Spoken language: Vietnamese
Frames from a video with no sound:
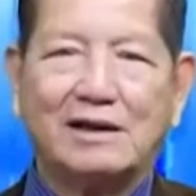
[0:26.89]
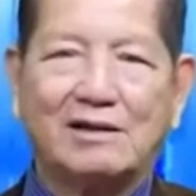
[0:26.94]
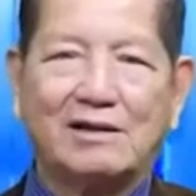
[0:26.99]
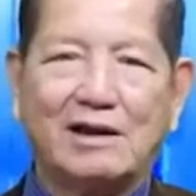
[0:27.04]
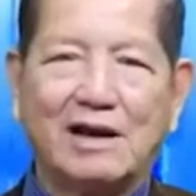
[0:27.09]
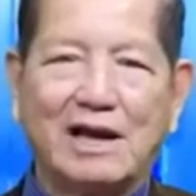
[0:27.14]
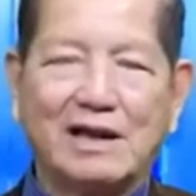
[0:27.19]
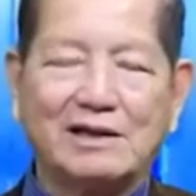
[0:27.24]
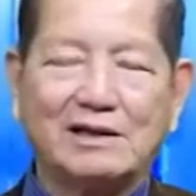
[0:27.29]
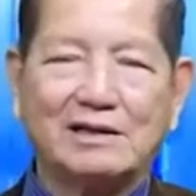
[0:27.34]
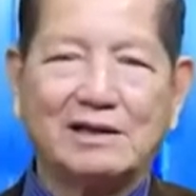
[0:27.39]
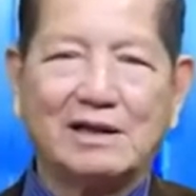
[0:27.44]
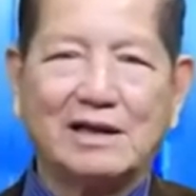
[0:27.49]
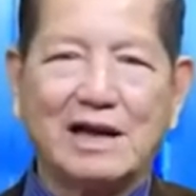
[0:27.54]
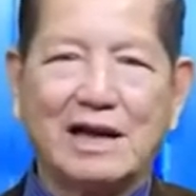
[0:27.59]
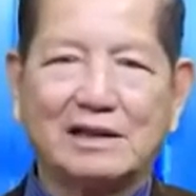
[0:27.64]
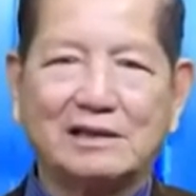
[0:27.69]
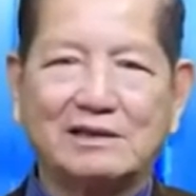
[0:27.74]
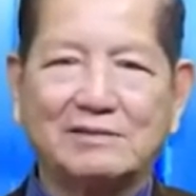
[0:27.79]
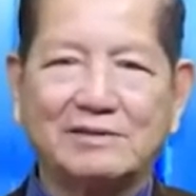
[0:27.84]
còn lại những người
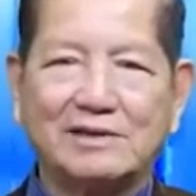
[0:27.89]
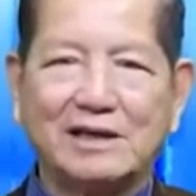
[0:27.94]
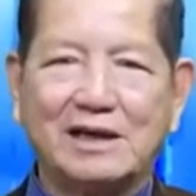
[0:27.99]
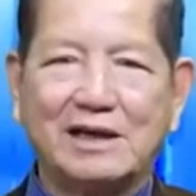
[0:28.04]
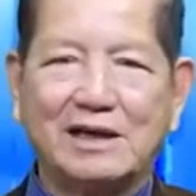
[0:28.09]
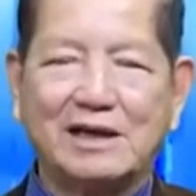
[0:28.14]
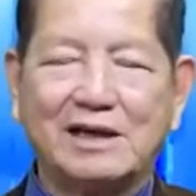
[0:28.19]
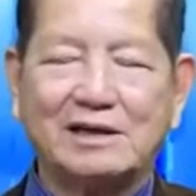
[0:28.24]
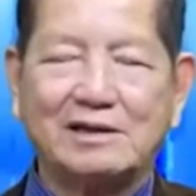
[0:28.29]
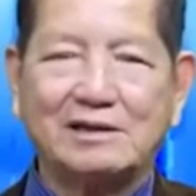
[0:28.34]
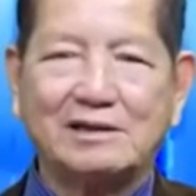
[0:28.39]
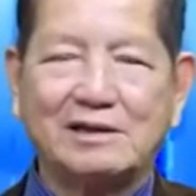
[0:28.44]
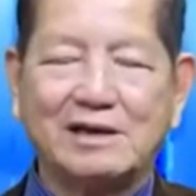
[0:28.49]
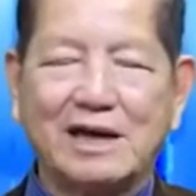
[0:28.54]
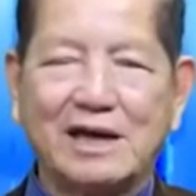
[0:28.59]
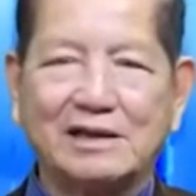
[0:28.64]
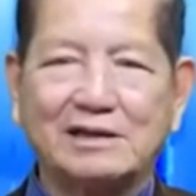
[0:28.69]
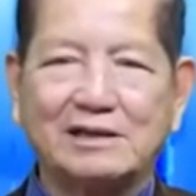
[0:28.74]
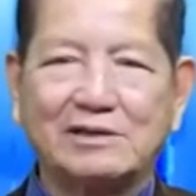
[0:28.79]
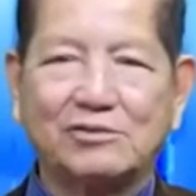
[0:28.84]
khác thì bây giờ
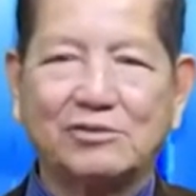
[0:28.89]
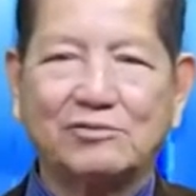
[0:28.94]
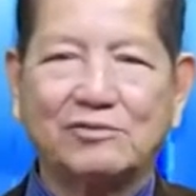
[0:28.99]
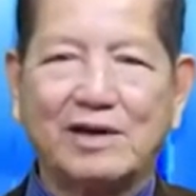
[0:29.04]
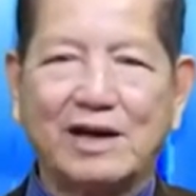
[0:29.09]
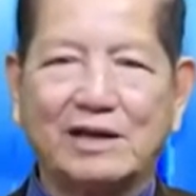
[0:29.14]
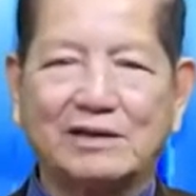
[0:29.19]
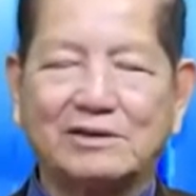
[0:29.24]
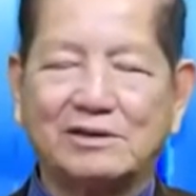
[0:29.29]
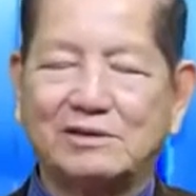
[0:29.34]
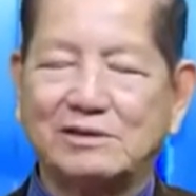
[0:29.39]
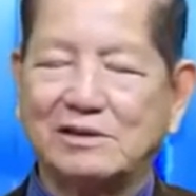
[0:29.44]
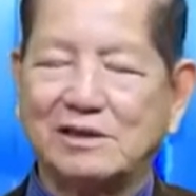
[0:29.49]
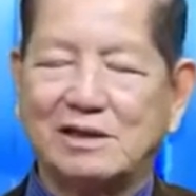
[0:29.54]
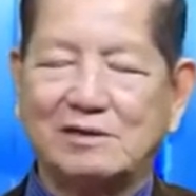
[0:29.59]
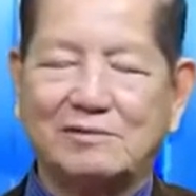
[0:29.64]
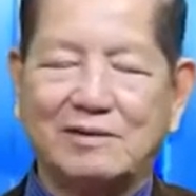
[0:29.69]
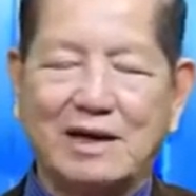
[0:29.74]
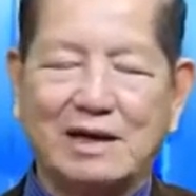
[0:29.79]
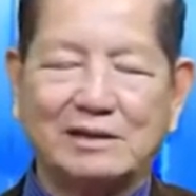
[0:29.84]
nước Anh rút về thôi
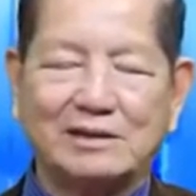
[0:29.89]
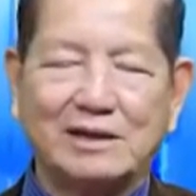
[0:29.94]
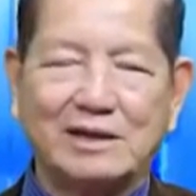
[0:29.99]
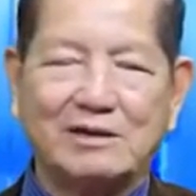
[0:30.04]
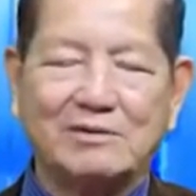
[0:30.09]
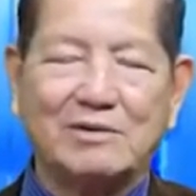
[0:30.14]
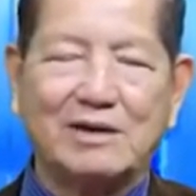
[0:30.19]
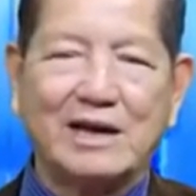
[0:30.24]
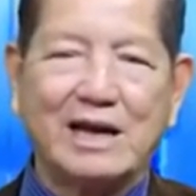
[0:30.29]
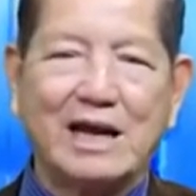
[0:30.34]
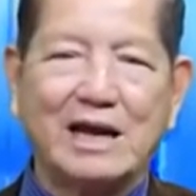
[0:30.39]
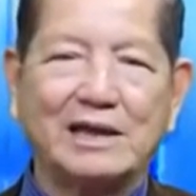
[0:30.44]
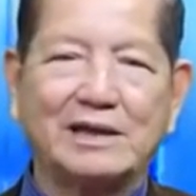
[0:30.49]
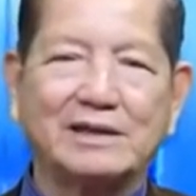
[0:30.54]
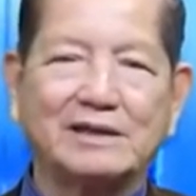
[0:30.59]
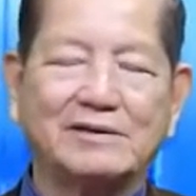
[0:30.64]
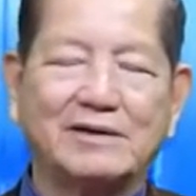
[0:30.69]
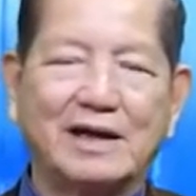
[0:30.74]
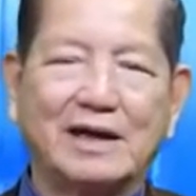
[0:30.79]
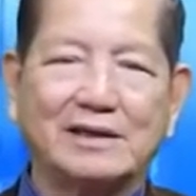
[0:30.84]
nó bảo nếu mà
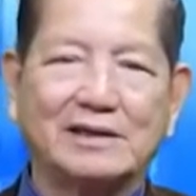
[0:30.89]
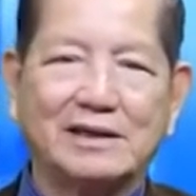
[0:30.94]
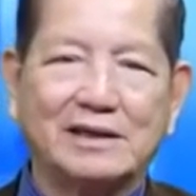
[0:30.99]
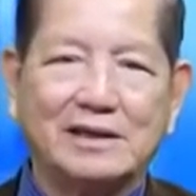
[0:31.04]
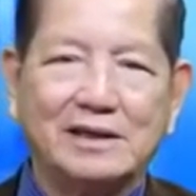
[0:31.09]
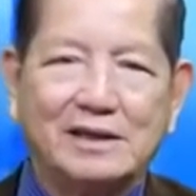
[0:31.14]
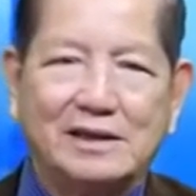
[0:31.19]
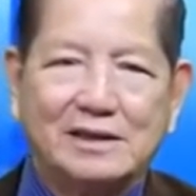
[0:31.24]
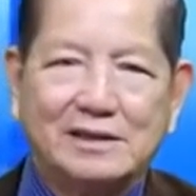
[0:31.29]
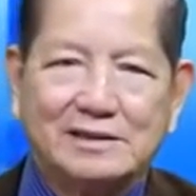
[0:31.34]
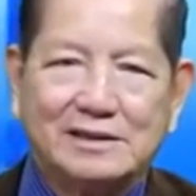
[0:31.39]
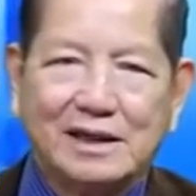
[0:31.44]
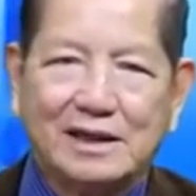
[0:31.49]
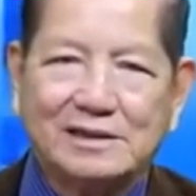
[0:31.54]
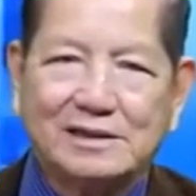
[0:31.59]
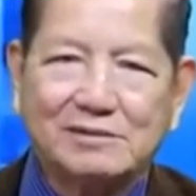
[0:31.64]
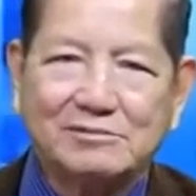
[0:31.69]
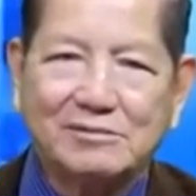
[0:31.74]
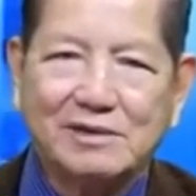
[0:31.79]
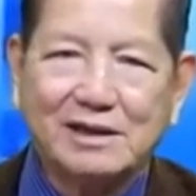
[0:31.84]
để như vậy thì
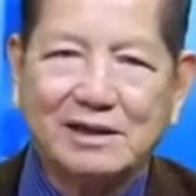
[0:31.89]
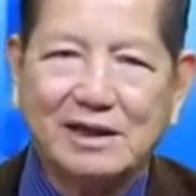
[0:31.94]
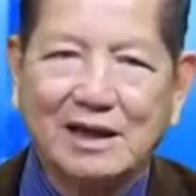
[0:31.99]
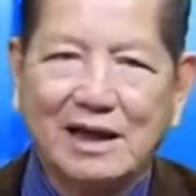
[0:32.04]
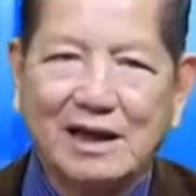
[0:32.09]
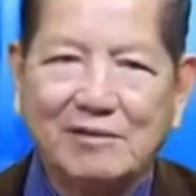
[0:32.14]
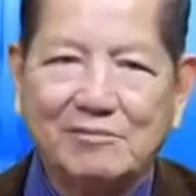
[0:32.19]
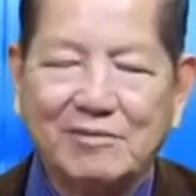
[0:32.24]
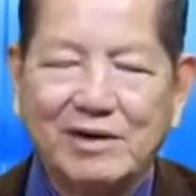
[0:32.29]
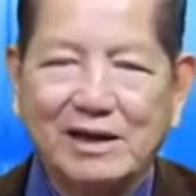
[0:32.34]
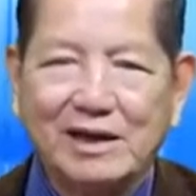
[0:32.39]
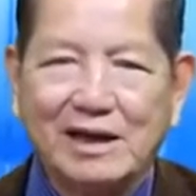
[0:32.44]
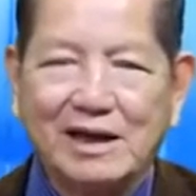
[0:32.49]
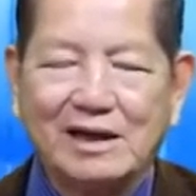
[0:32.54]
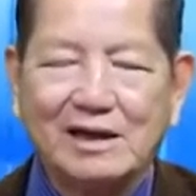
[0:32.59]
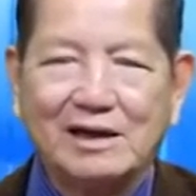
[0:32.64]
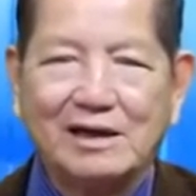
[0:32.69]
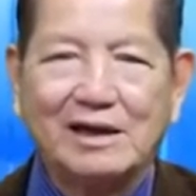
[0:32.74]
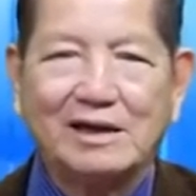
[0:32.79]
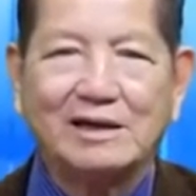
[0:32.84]
sẽ chứng minh là mình
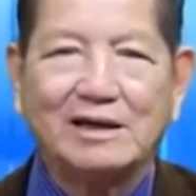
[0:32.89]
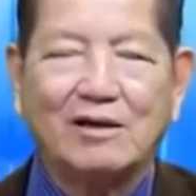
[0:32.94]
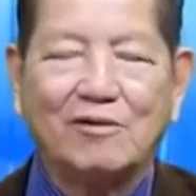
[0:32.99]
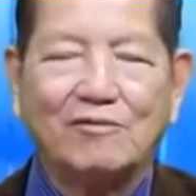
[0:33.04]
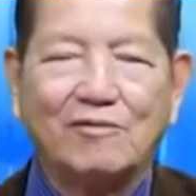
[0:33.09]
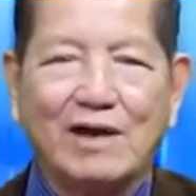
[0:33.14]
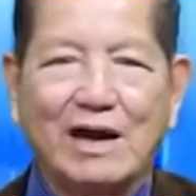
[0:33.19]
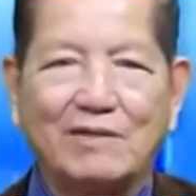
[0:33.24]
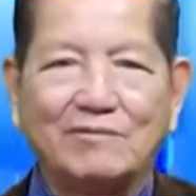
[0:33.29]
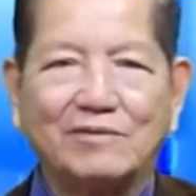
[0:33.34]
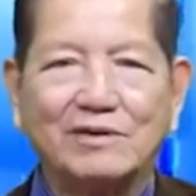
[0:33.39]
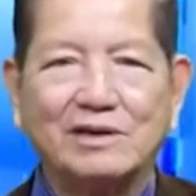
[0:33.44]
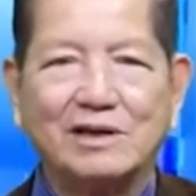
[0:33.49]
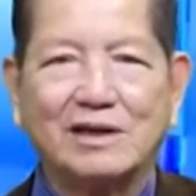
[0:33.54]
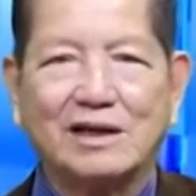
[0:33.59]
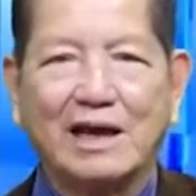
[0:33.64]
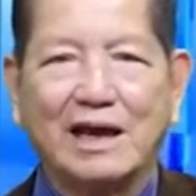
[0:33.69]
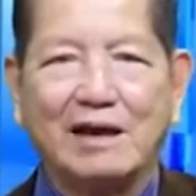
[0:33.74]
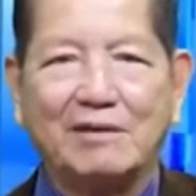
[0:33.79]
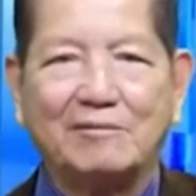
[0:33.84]
là người đồng phạm với
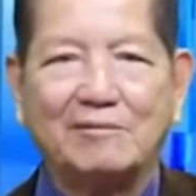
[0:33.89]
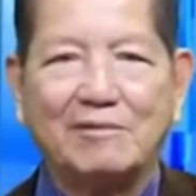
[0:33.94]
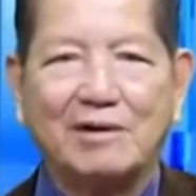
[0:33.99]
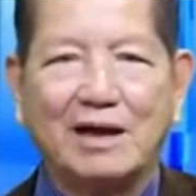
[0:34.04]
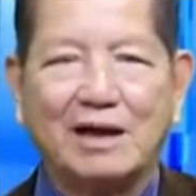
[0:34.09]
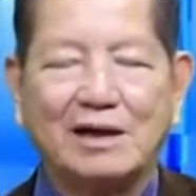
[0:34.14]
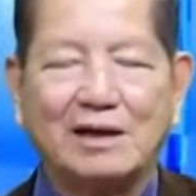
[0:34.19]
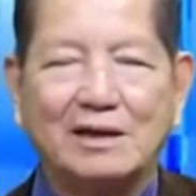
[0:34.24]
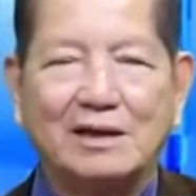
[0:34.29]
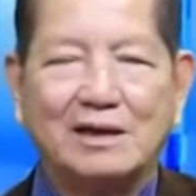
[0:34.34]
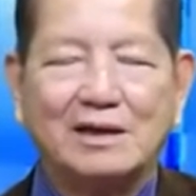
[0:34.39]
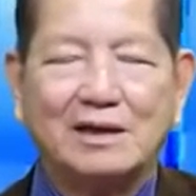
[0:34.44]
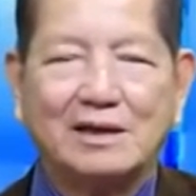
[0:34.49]
những kẻ mà